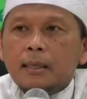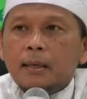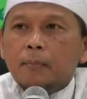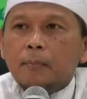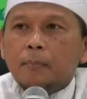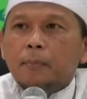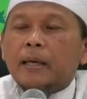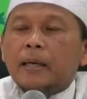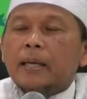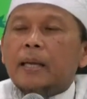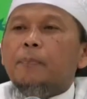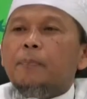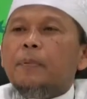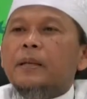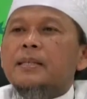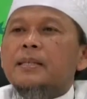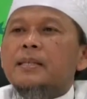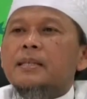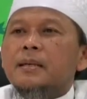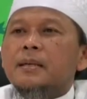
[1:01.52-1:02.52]
Pada
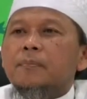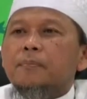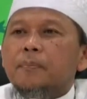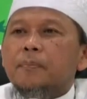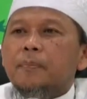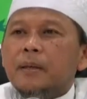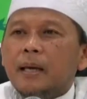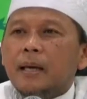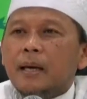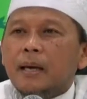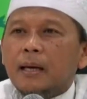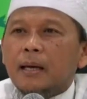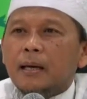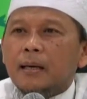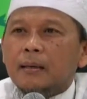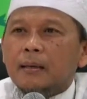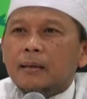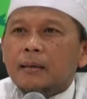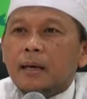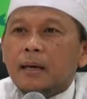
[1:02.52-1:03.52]
prinsipnya,
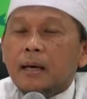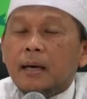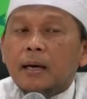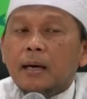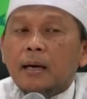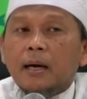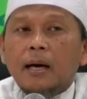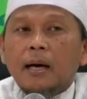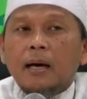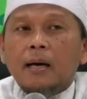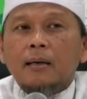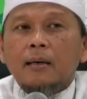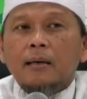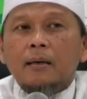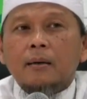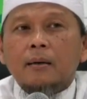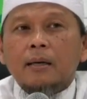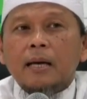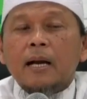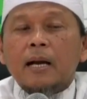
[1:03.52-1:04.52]

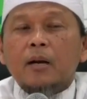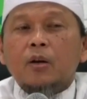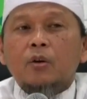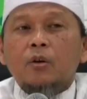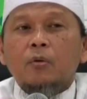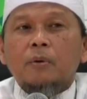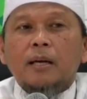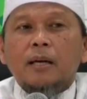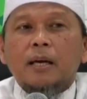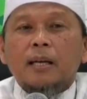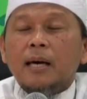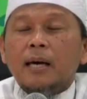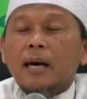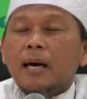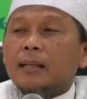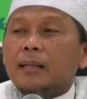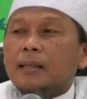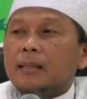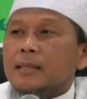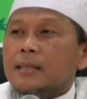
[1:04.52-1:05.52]
kagum dengan
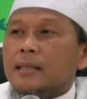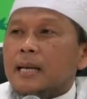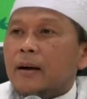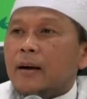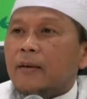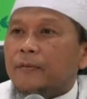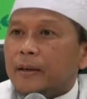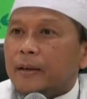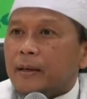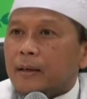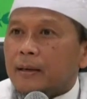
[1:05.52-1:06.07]
artis kafir.